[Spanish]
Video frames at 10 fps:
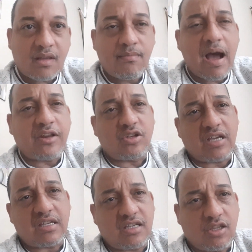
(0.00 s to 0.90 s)
Mario
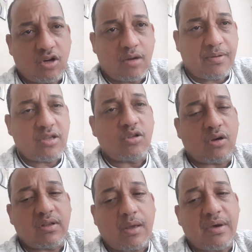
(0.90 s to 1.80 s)
San Isidro, le he pedido unas
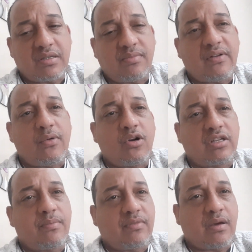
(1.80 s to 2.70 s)
cuantas veces, por favor,
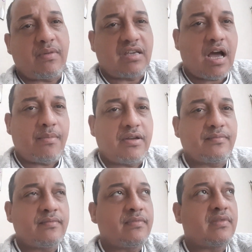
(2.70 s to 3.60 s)
que, que, me llame,
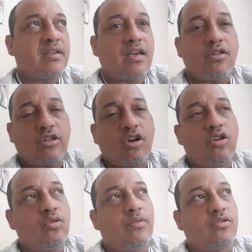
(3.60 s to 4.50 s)
que no tengo
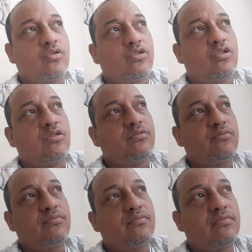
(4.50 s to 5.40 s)
el número suyo.
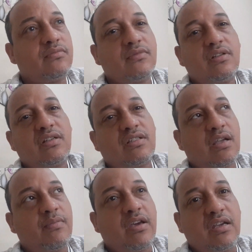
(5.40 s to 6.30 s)

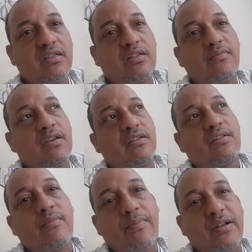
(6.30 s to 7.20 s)
Se me, se me,
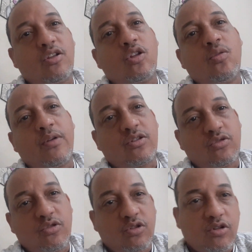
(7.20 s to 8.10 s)
perdió el número
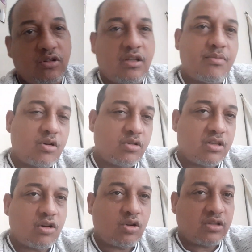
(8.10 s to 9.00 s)
suyo de,
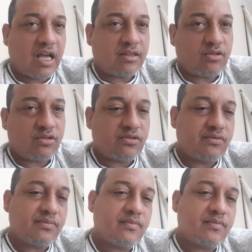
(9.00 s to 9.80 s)
los contactos.